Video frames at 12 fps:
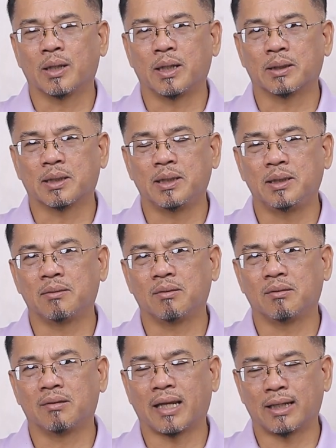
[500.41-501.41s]
เกิดขึ้น
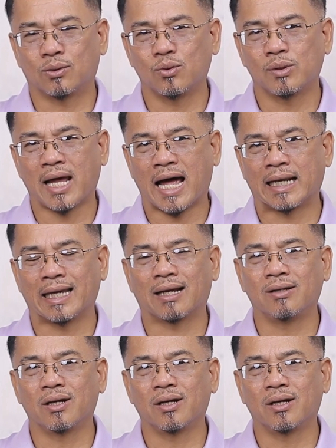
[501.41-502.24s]
ในทุ่งนาเนี่ย